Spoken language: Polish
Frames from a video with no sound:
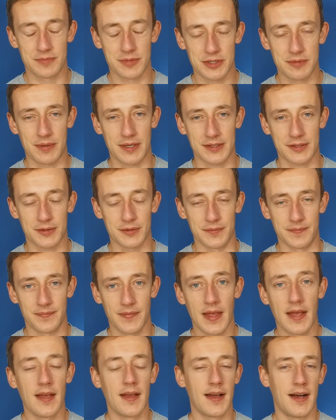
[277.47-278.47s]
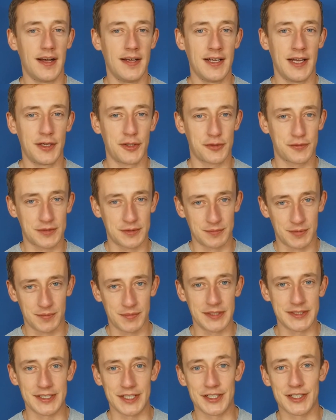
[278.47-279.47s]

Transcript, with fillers: A ja już w tym momencie się żegnam.